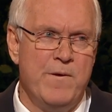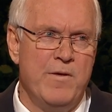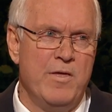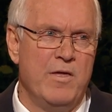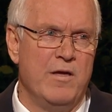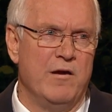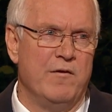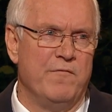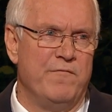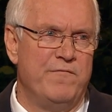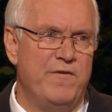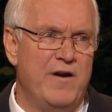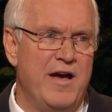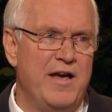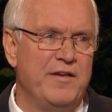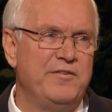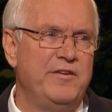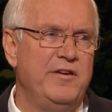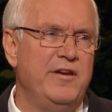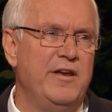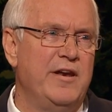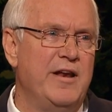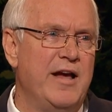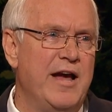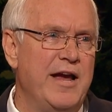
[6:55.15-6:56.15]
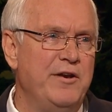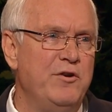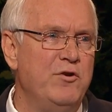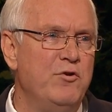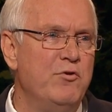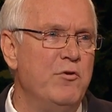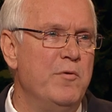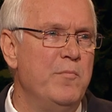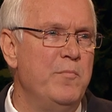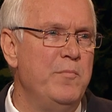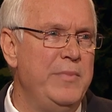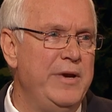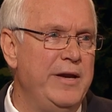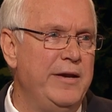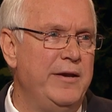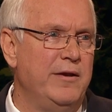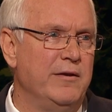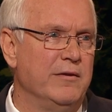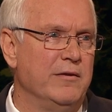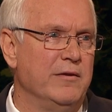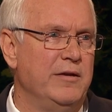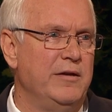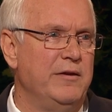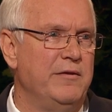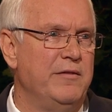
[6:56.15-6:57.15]
Il avait perdu tout ce qu'il avait
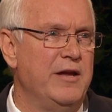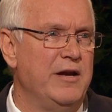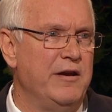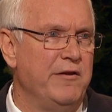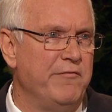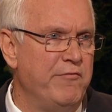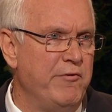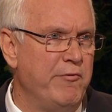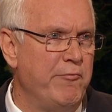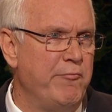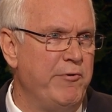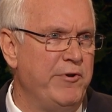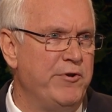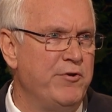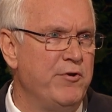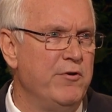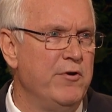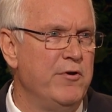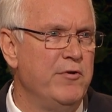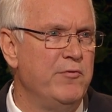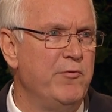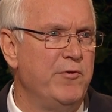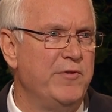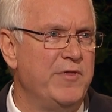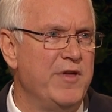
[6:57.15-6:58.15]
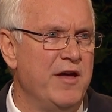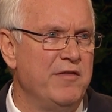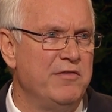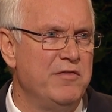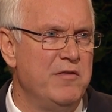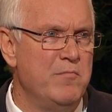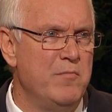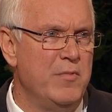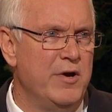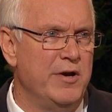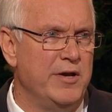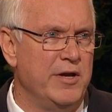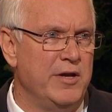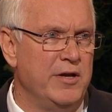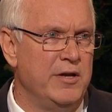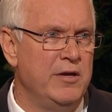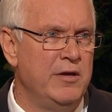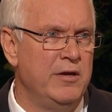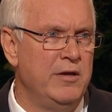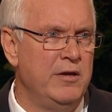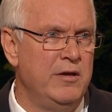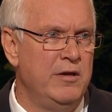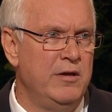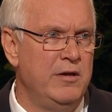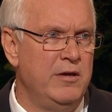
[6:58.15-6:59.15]
gagné. Afassi et moi avons
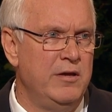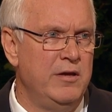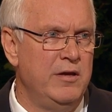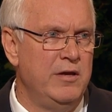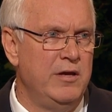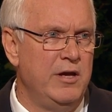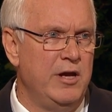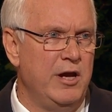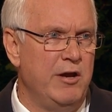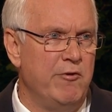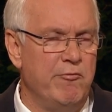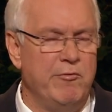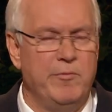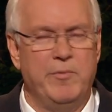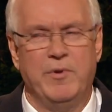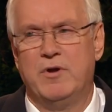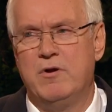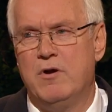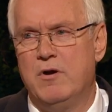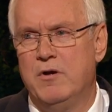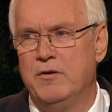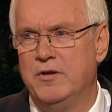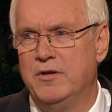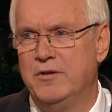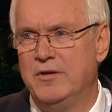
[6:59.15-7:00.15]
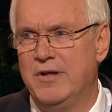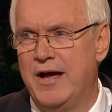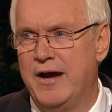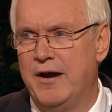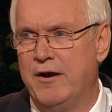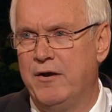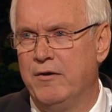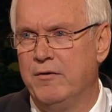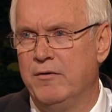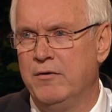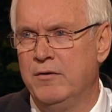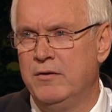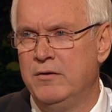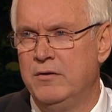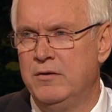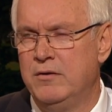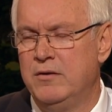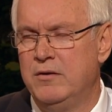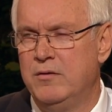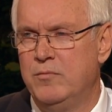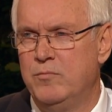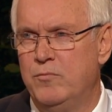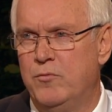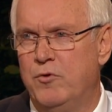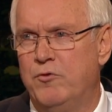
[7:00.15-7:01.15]
immédiatement compris que s'il
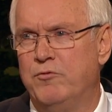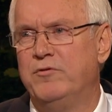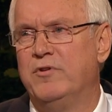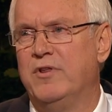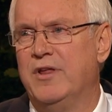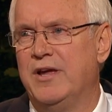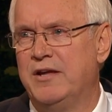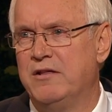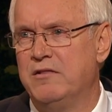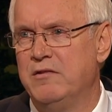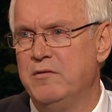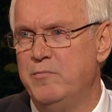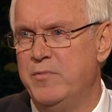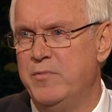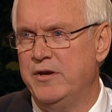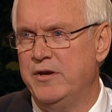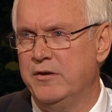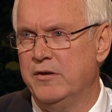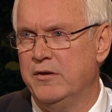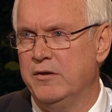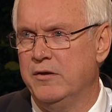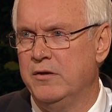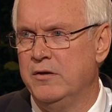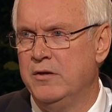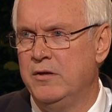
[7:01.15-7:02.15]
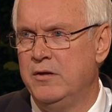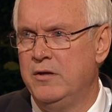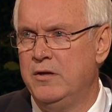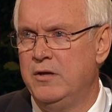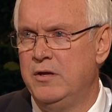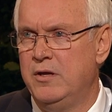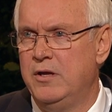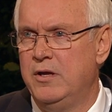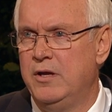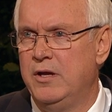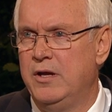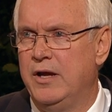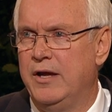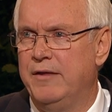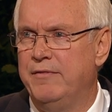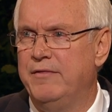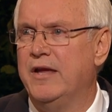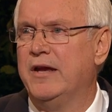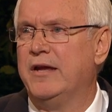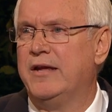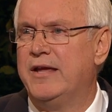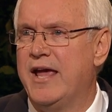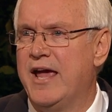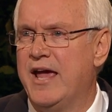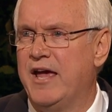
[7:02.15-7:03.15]
rentrait sans l'argent, il serait traité de
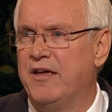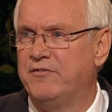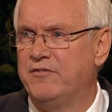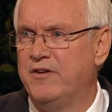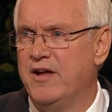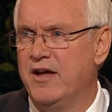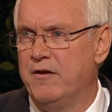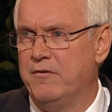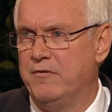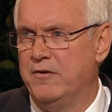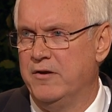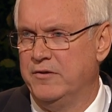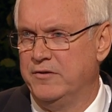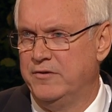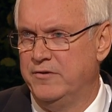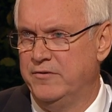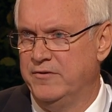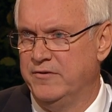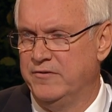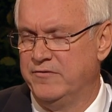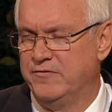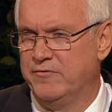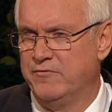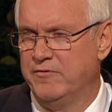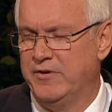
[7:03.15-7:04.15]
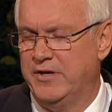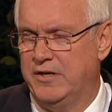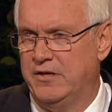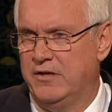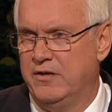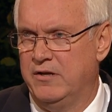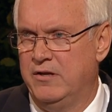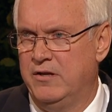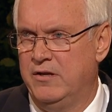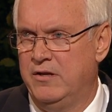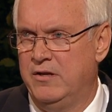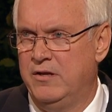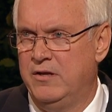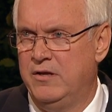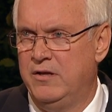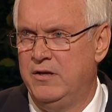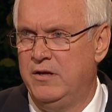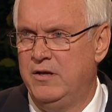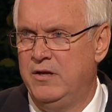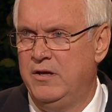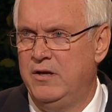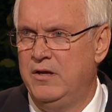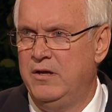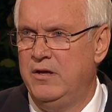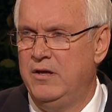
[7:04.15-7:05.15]
menteur, serait très certainement
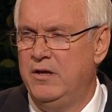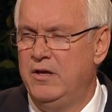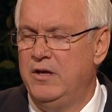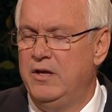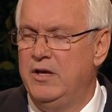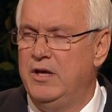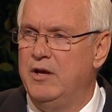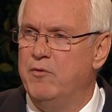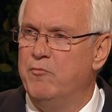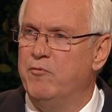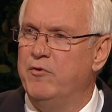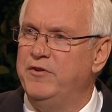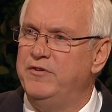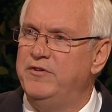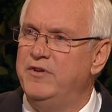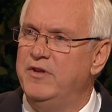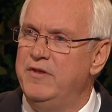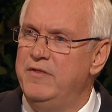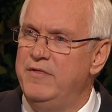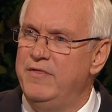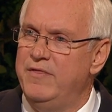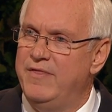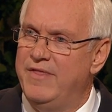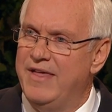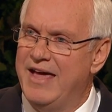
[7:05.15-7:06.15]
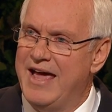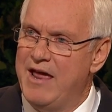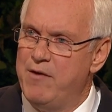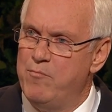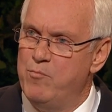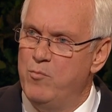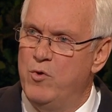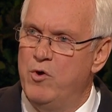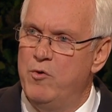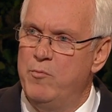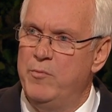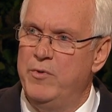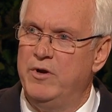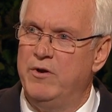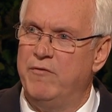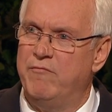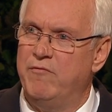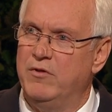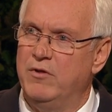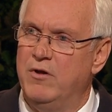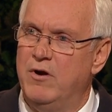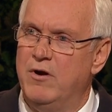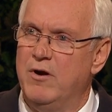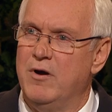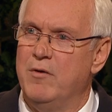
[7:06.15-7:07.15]
battu, puis jeté à la rue.
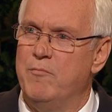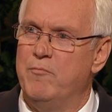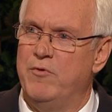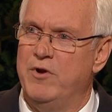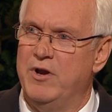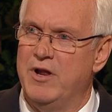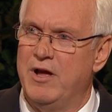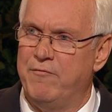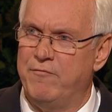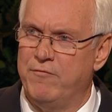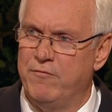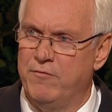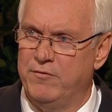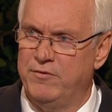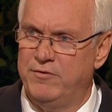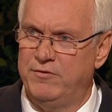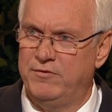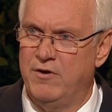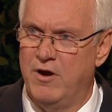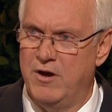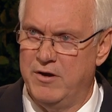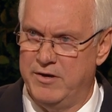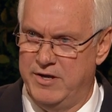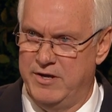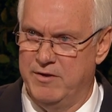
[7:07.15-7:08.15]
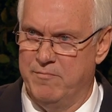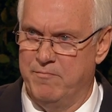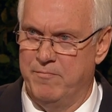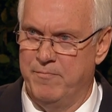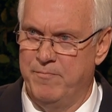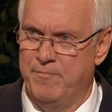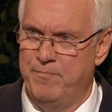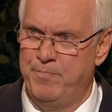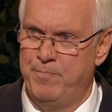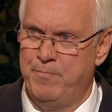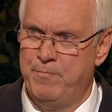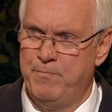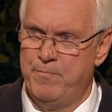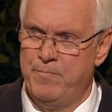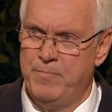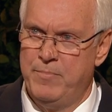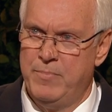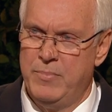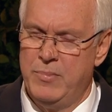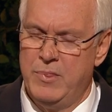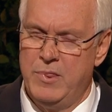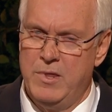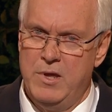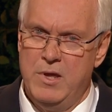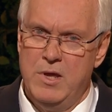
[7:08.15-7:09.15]
C'est à ce moment de grande alarme
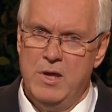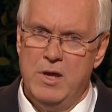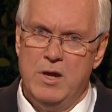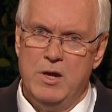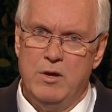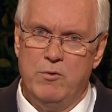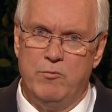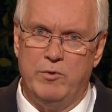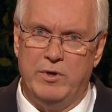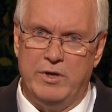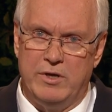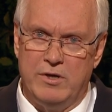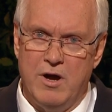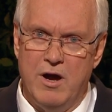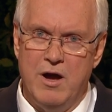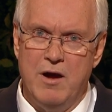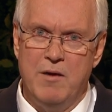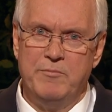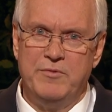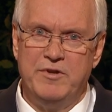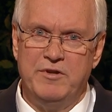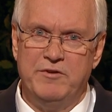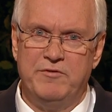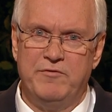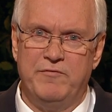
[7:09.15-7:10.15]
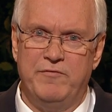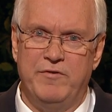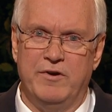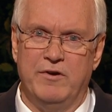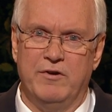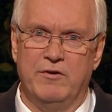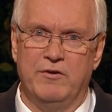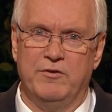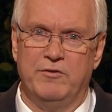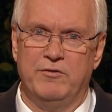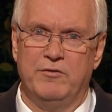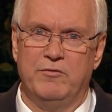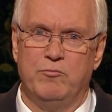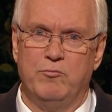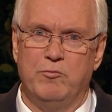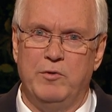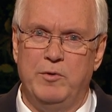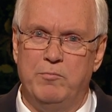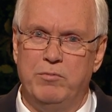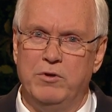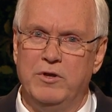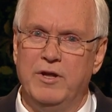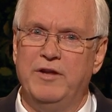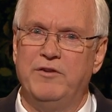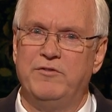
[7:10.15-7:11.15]
que je l'avais vu.
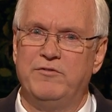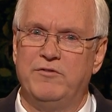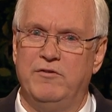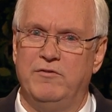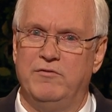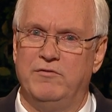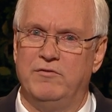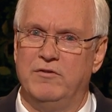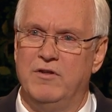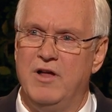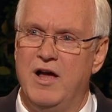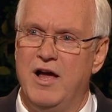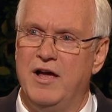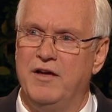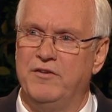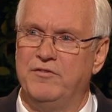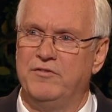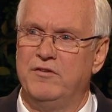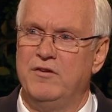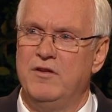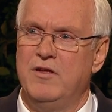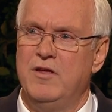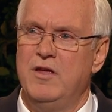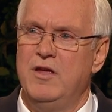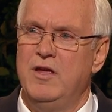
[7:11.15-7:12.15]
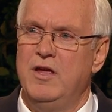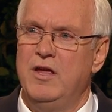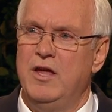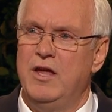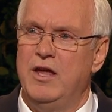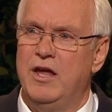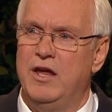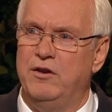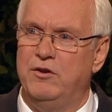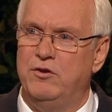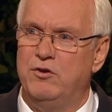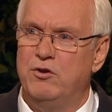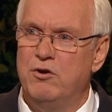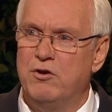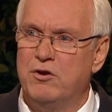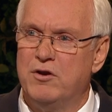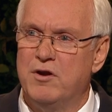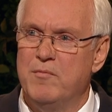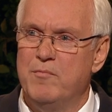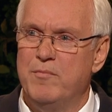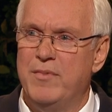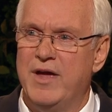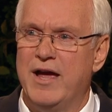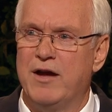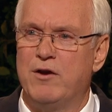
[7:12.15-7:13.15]
Nous l'avons rassuré, nous avons
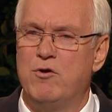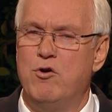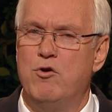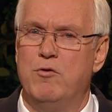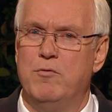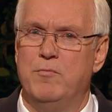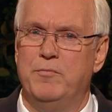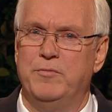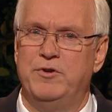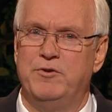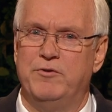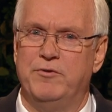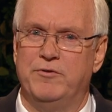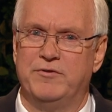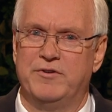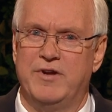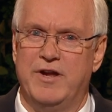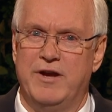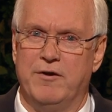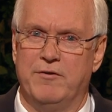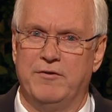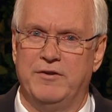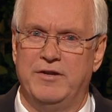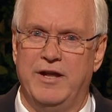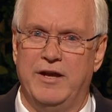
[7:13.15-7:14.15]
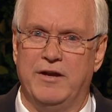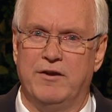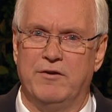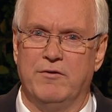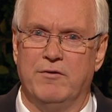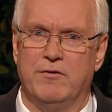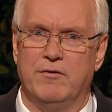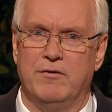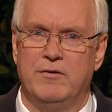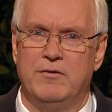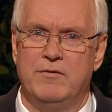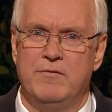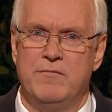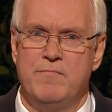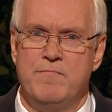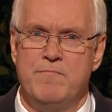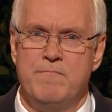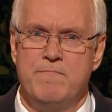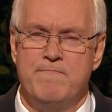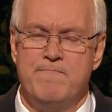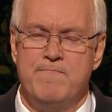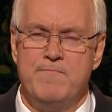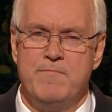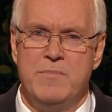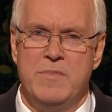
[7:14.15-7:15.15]
remplacé ce qu'il avait perdu, puis nous
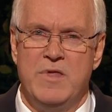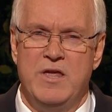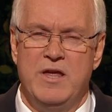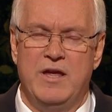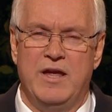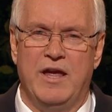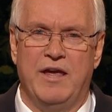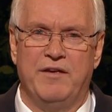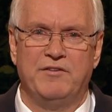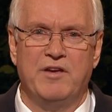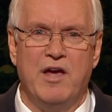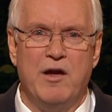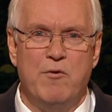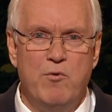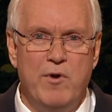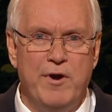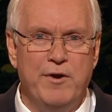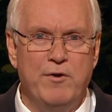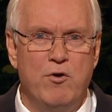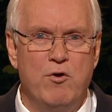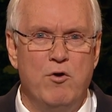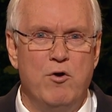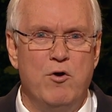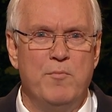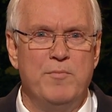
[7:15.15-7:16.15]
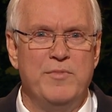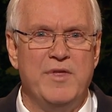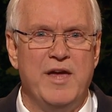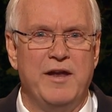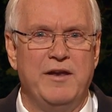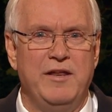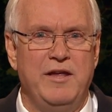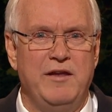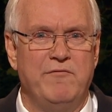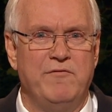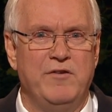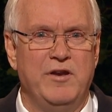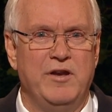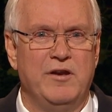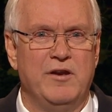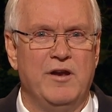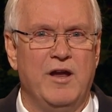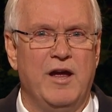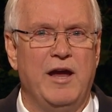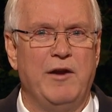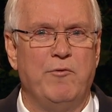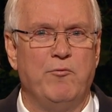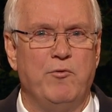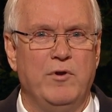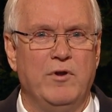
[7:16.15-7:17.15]
l'avons ramené chez la personne qui s'occupait
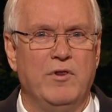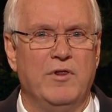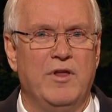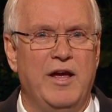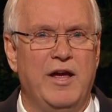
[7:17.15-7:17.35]
de lui.